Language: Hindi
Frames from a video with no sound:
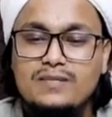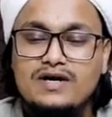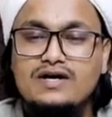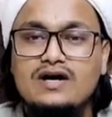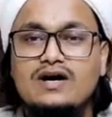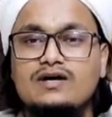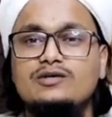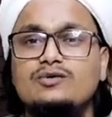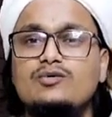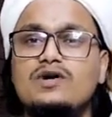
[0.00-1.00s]
मैंने कहा
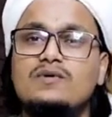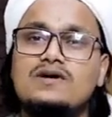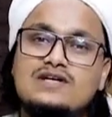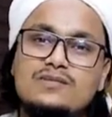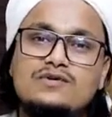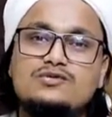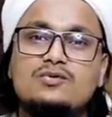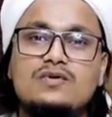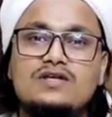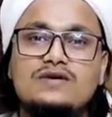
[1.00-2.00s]
कि देखो नमाज आपने
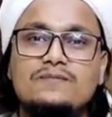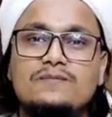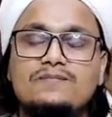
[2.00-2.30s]
छोड़ दी